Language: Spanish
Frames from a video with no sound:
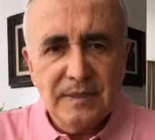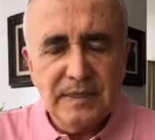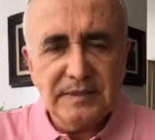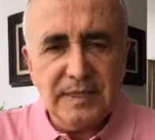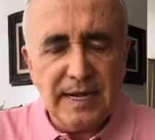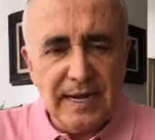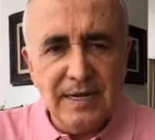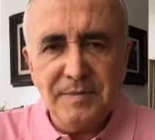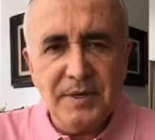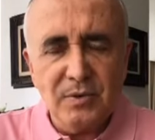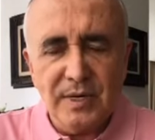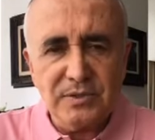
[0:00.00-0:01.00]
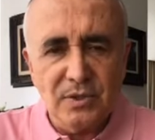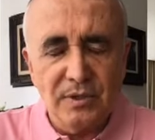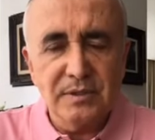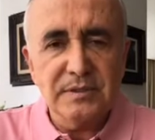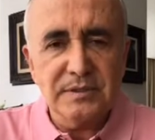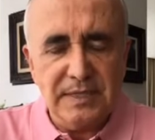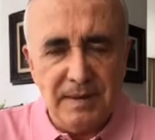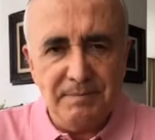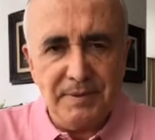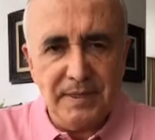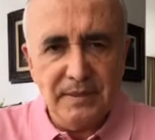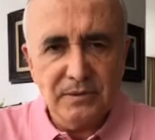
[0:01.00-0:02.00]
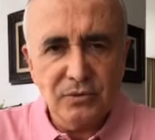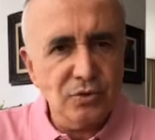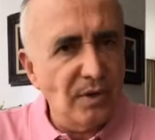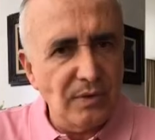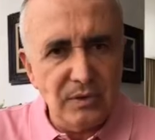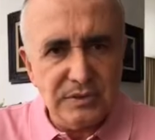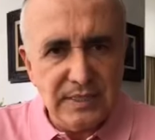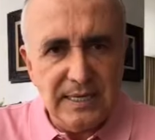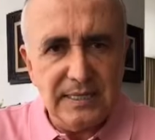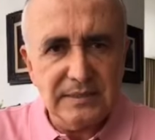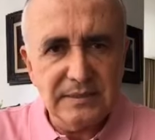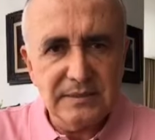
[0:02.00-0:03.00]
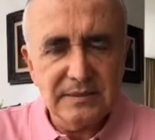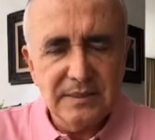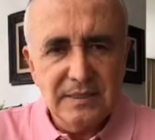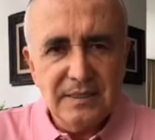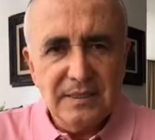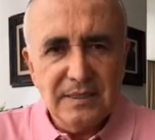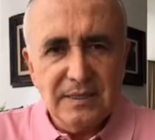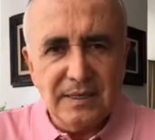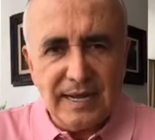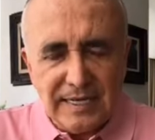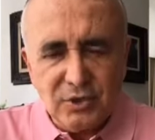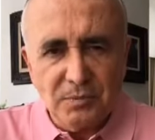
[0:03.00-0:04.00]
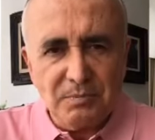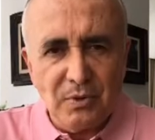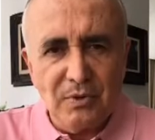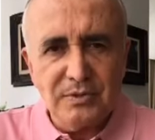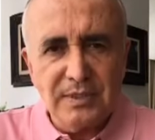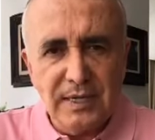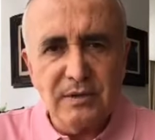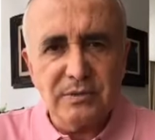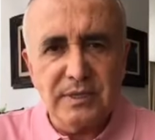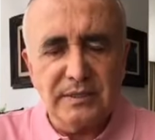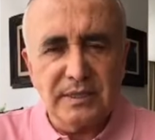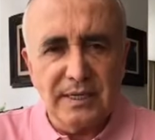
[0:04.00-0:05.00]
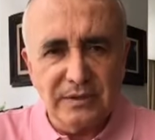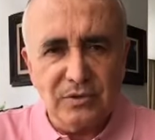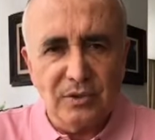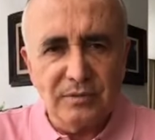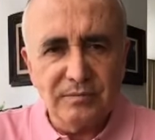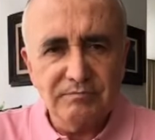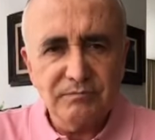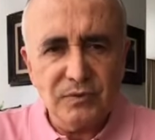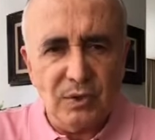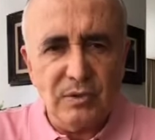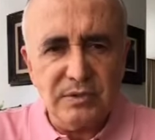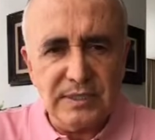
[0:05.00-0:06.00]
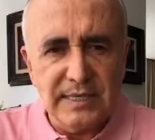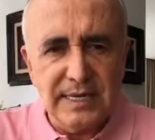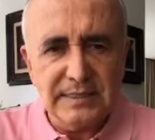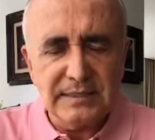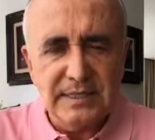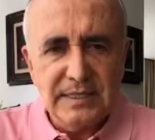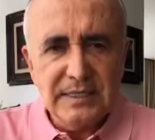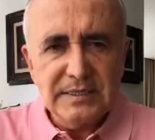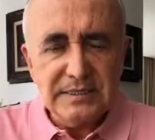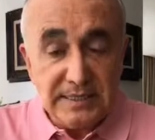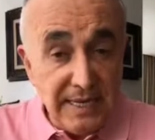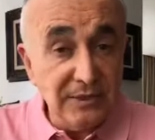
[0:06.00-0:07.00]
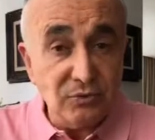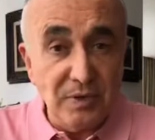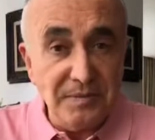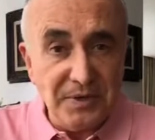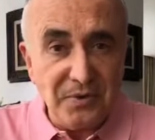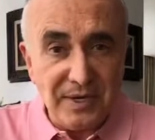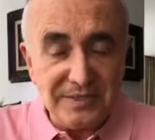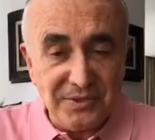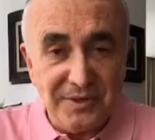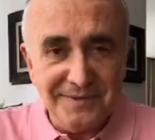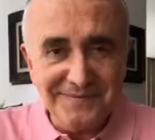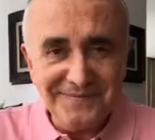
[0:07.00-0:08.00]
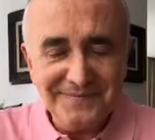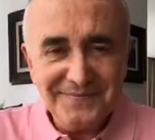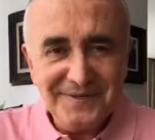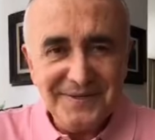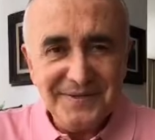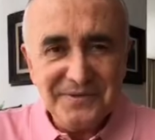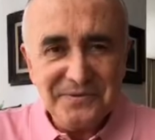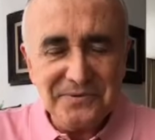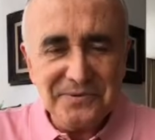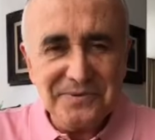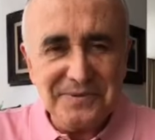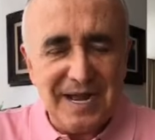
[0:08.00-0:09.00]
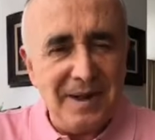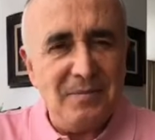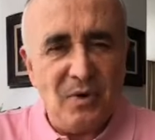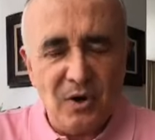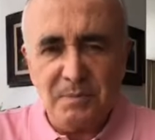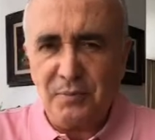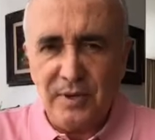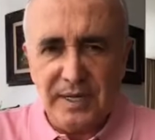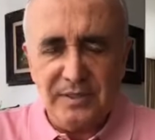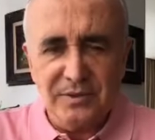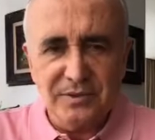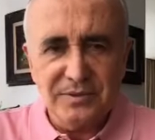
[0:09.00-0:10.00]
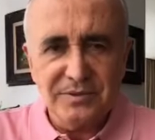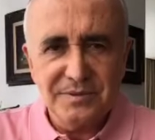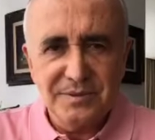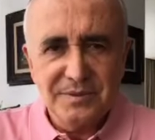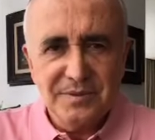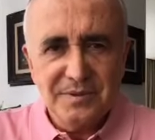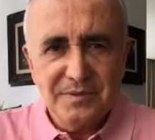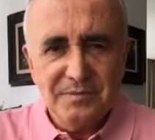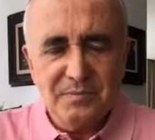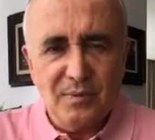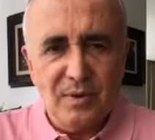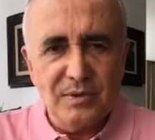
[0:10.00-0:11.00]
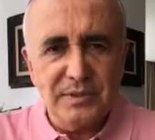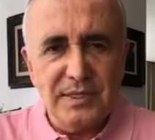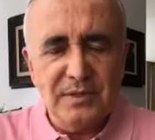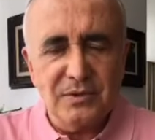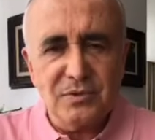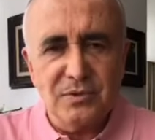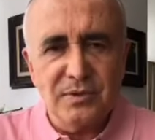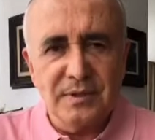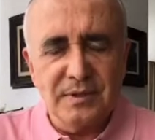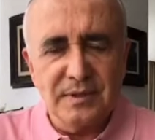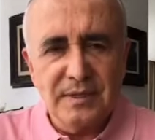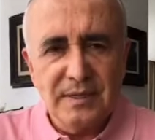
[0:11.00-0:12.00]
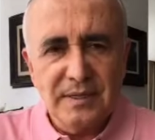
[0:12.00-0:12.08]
estarán en mi corazón siempre. Todos los días rezo por los niños del Teletón. Todos los días siento en mi corazón un amor por ellos, por los niños con